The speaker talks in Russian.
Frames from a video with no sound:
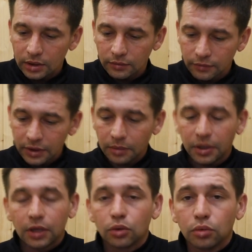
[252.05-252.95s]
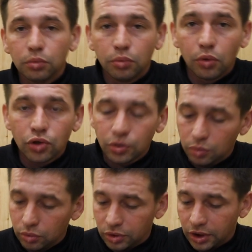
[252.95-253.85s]
В этом году больше
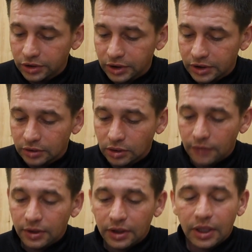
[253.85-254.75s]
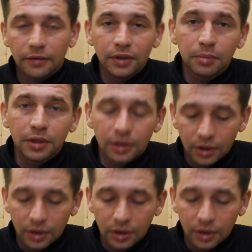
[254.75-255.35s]
буду стараться ловить на вибы.